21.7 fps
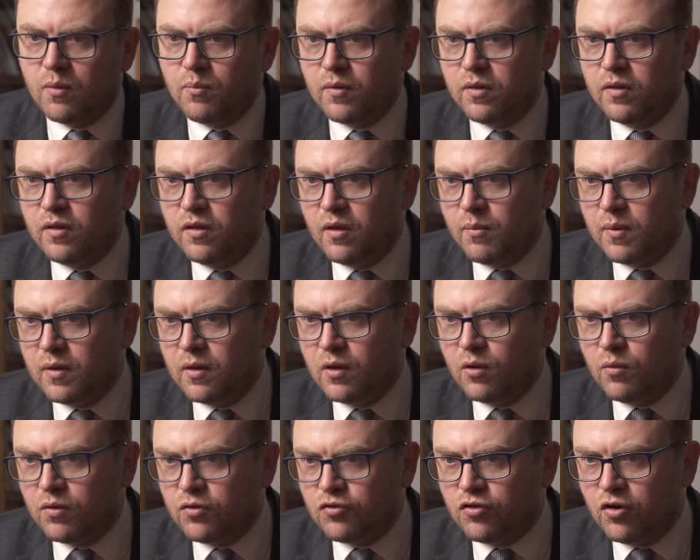pozycje
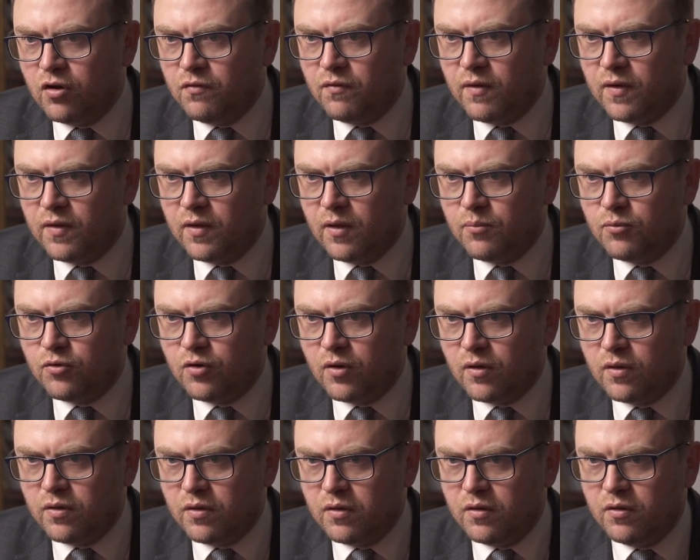będą ostrzeliwane
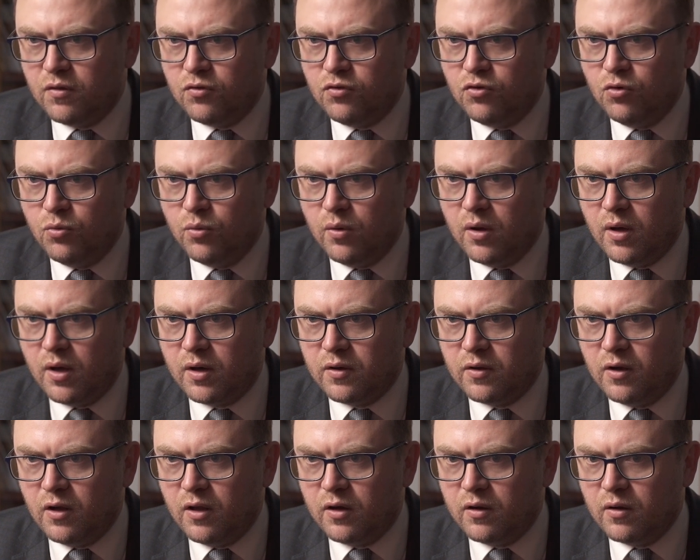przez siły
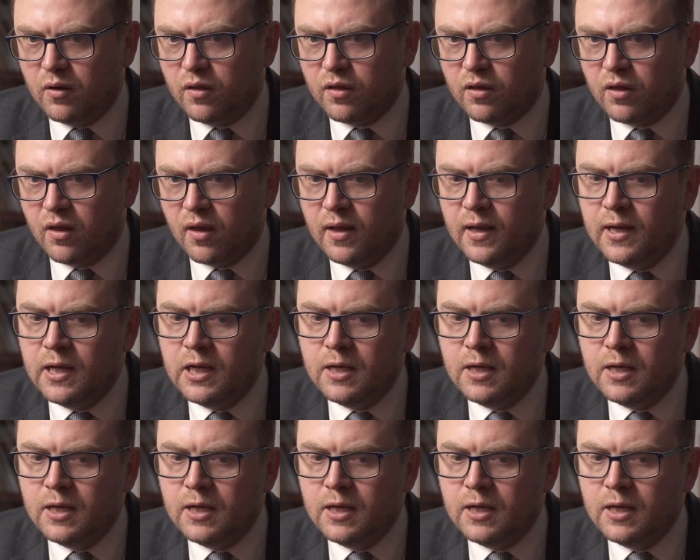artyleryjskie.